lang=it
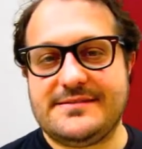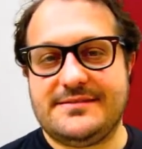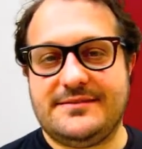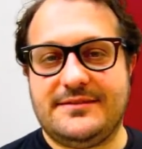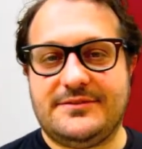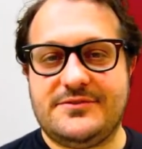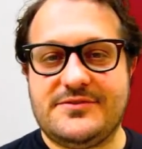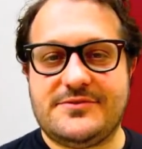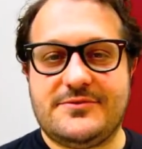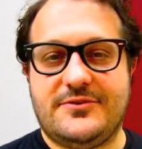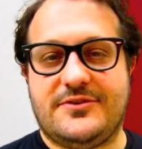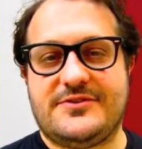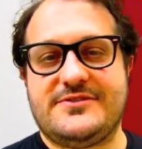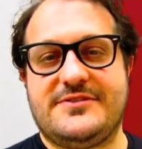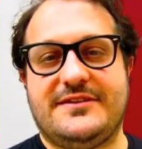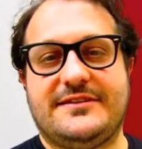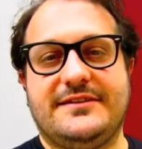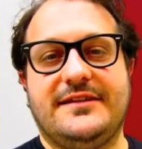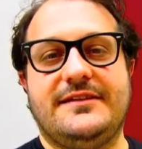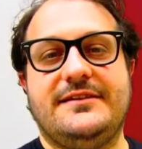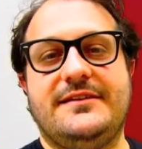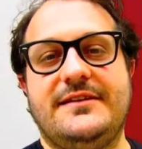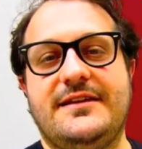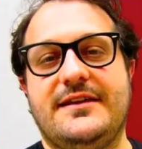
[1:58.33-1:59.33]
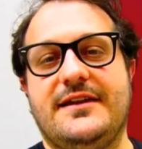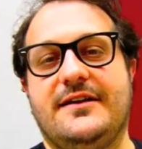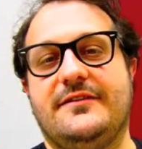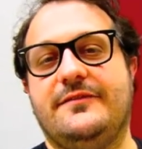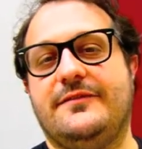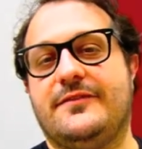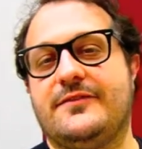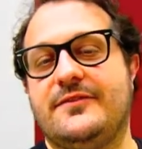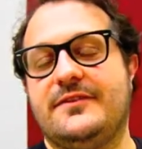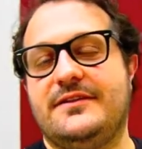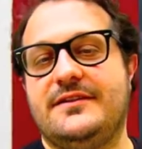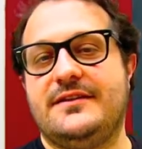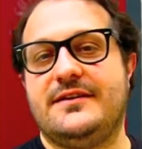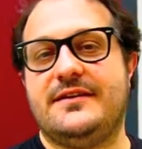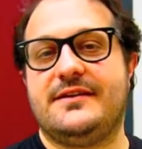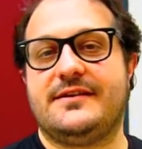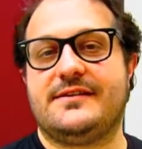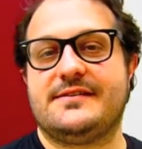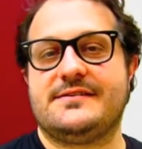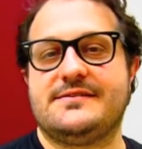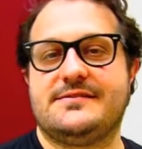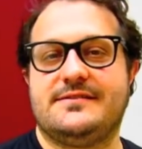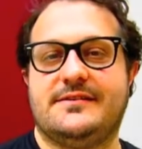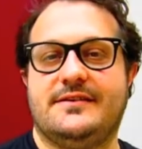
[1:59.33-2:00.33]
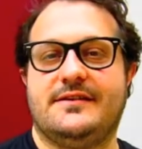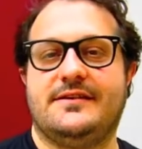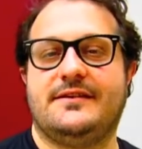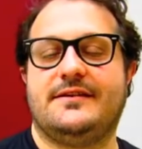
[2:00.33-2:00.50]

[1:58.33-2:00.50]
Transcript: l'anno scorso attendì a Frontiers